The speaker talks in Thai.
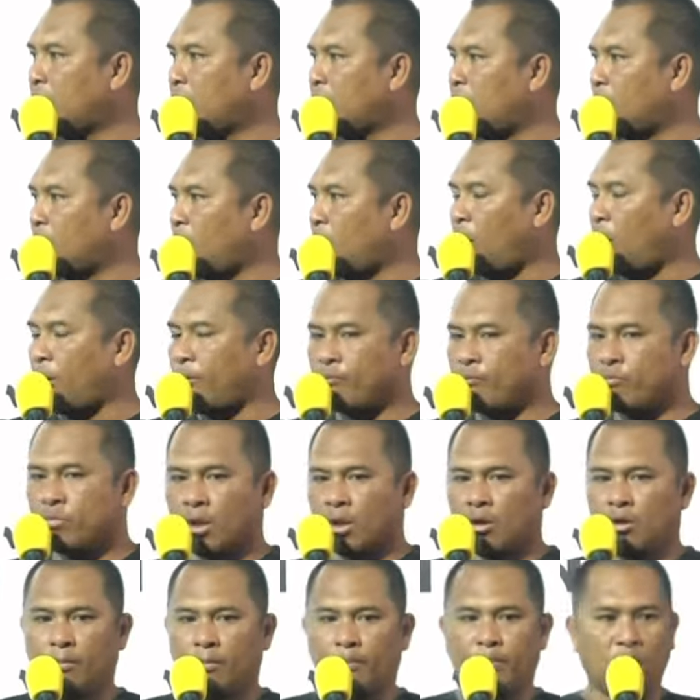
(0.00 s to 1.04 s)
บ่งบอก
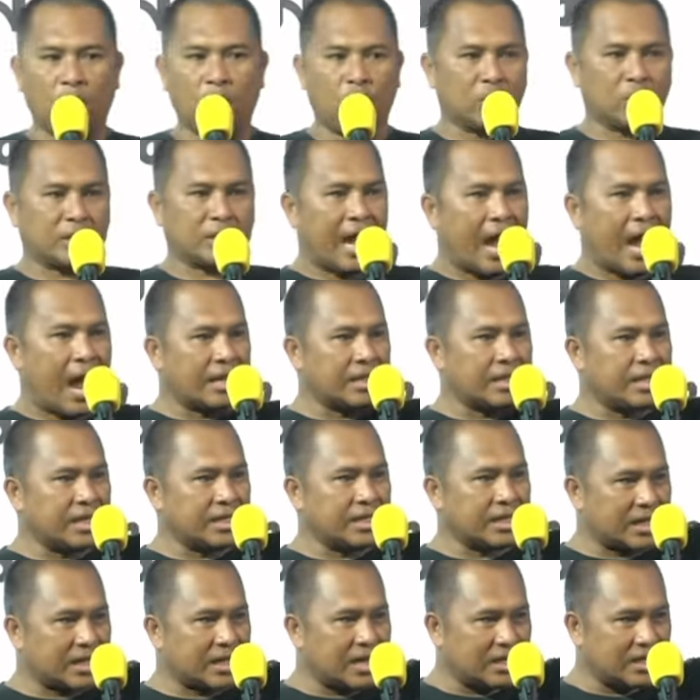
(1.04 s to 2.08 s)
ปรากฏการที่
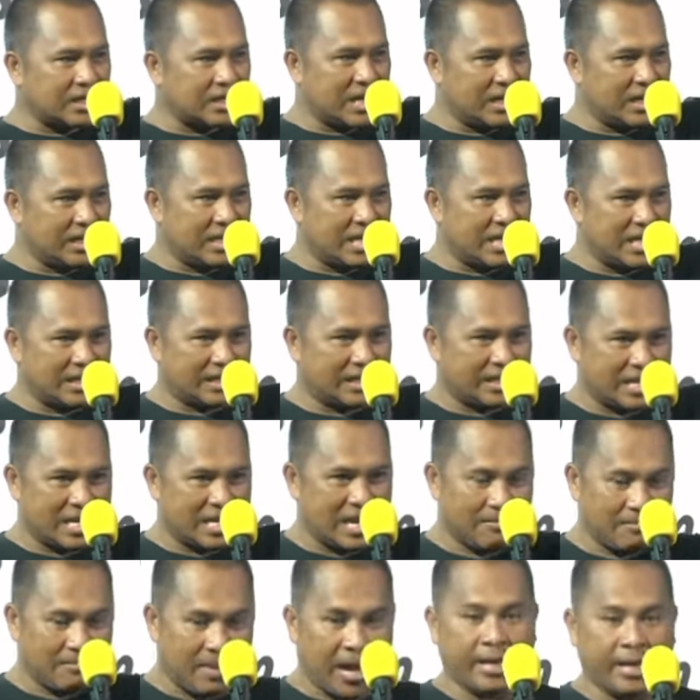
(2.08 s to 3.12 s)
จะเกิดขึ้นที่เชีย
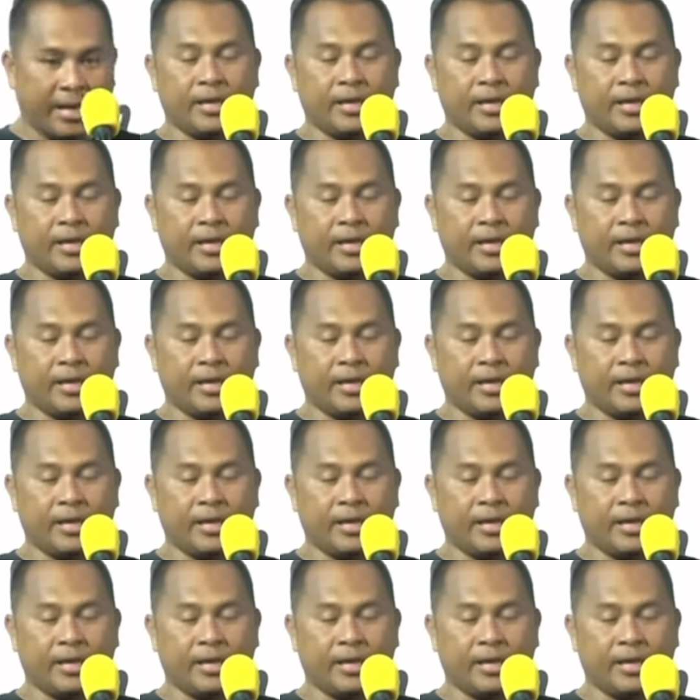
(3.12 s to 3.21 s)
งใหม่